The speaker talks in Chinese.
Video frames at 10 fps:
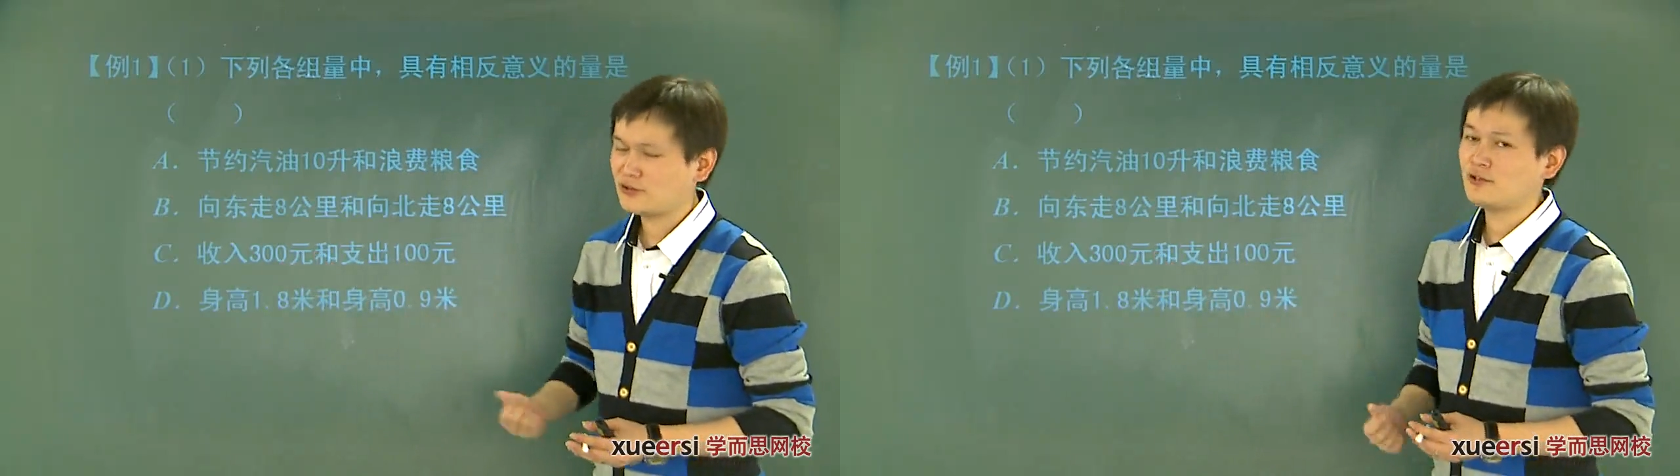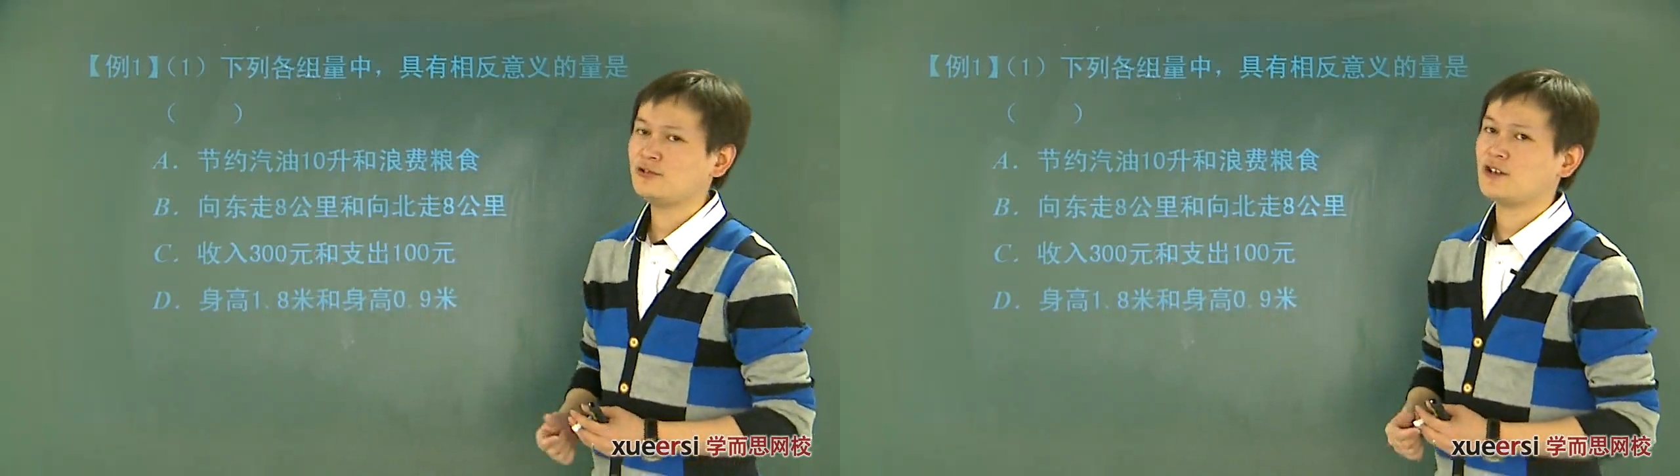
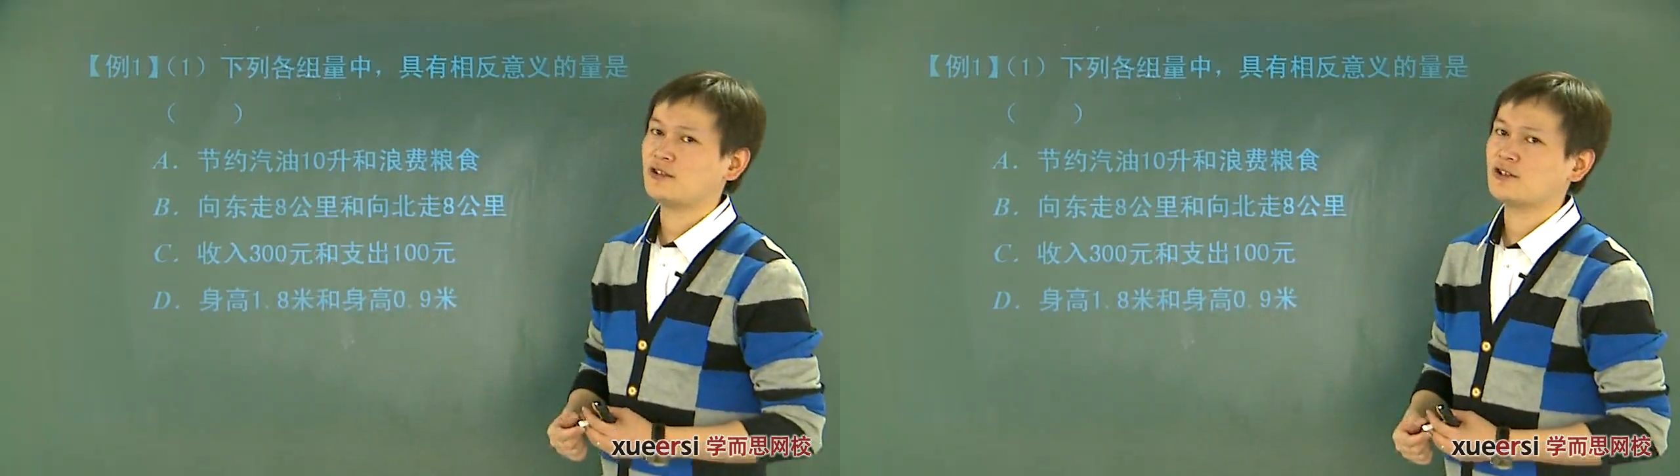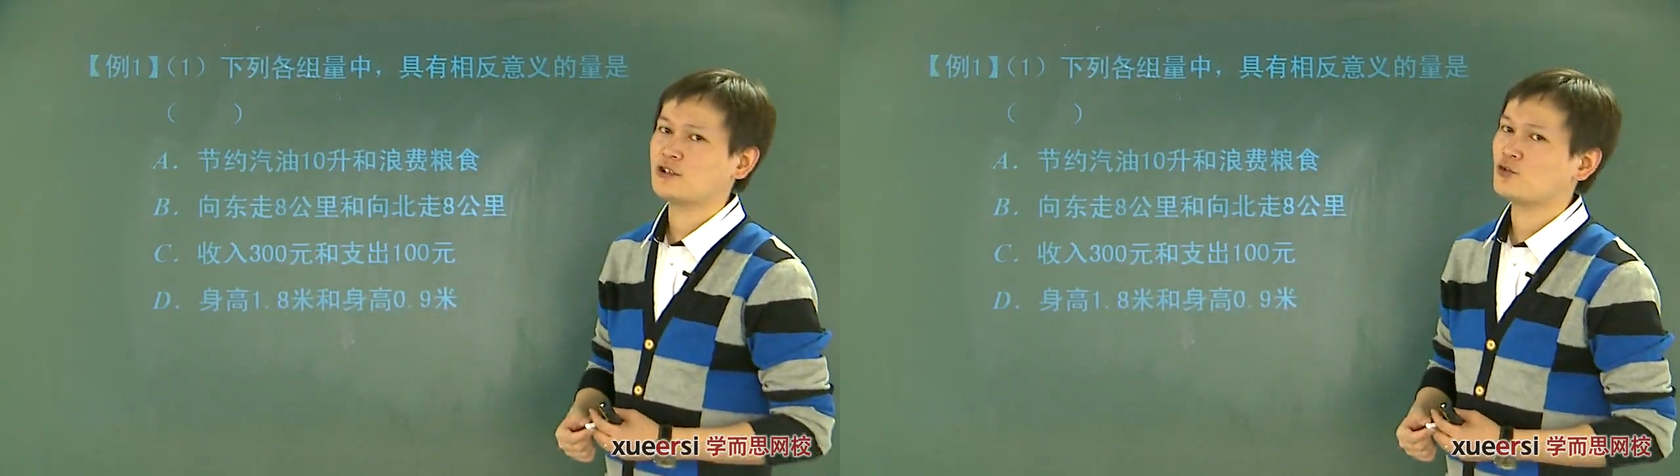经典
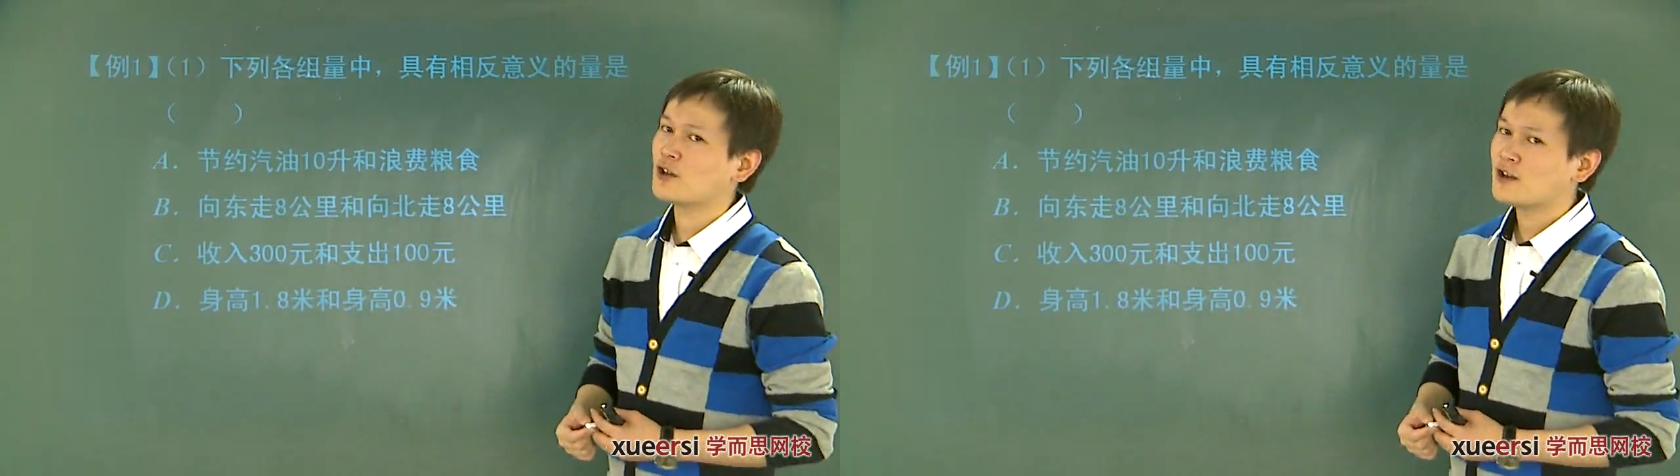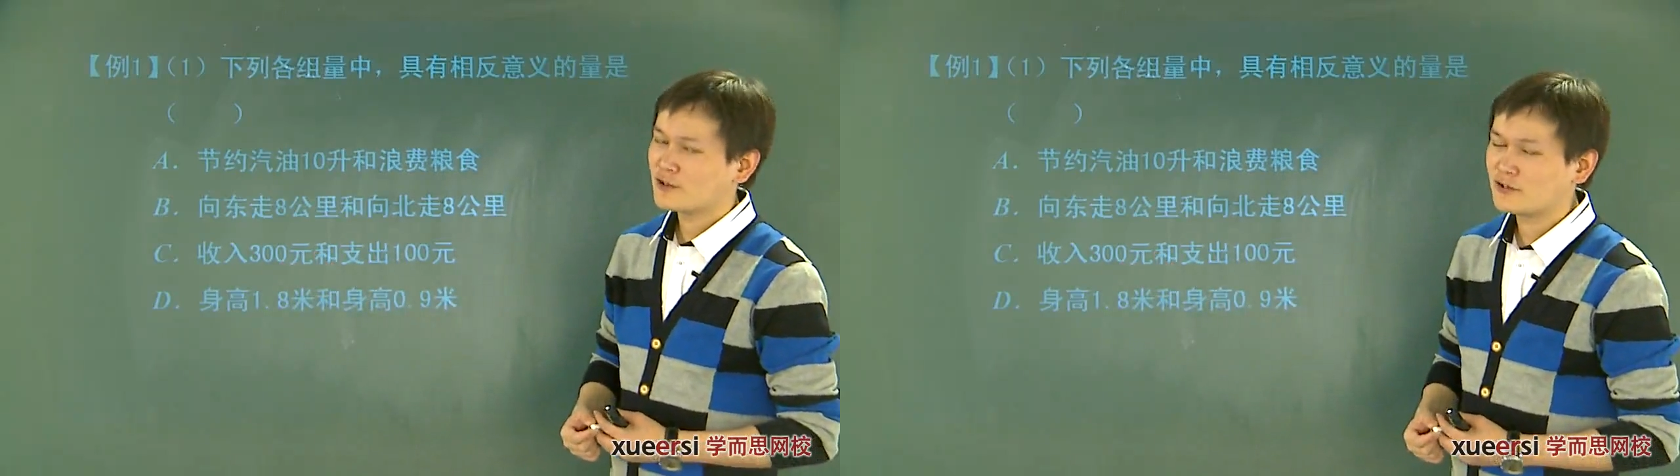的这种
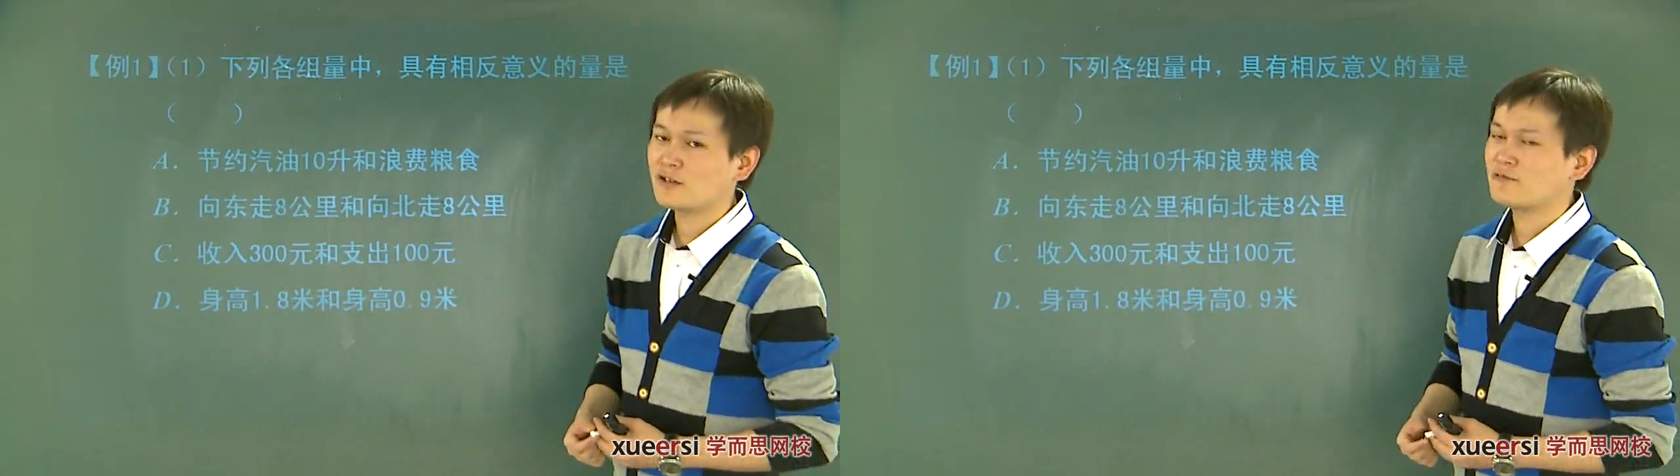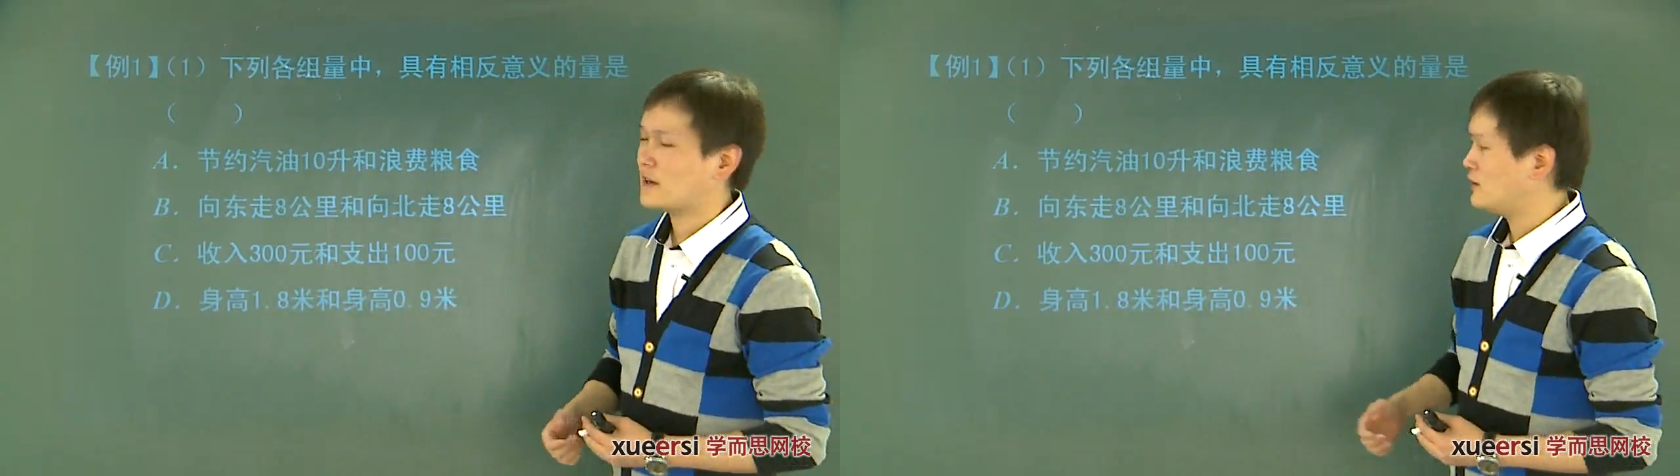
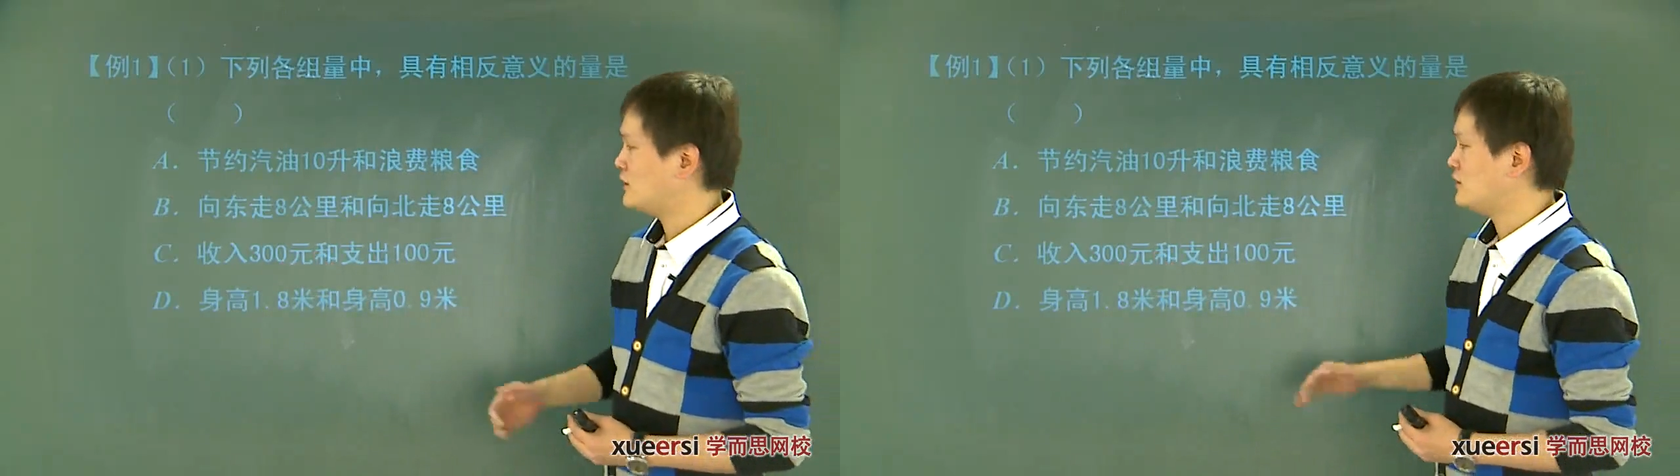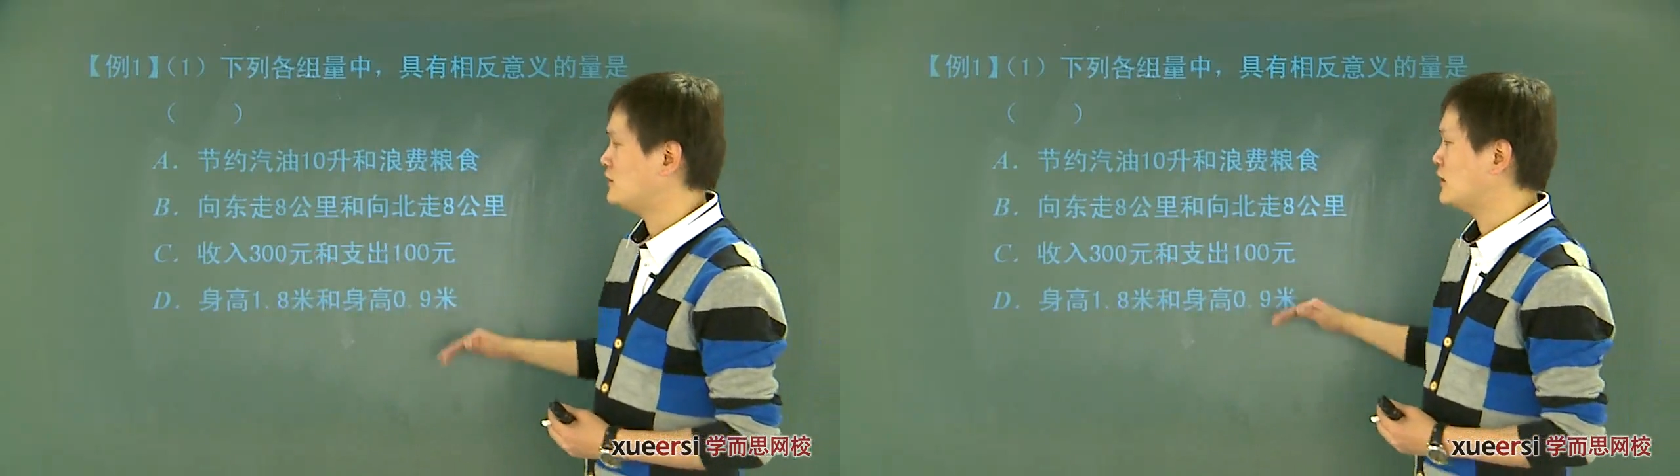相反
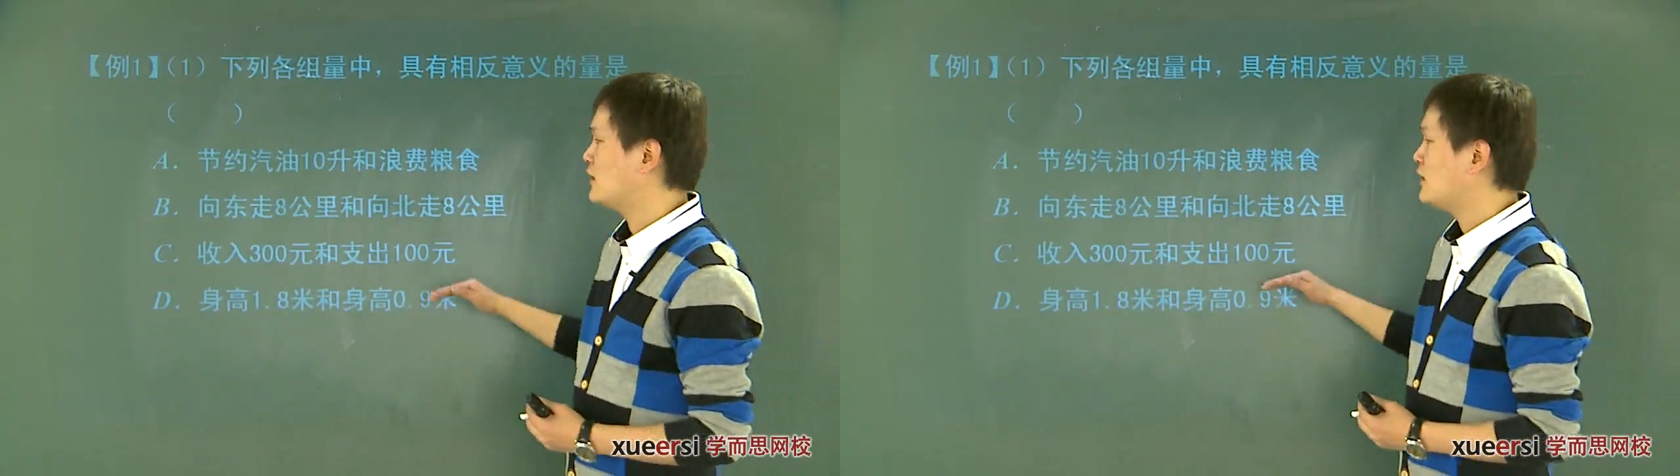意义的，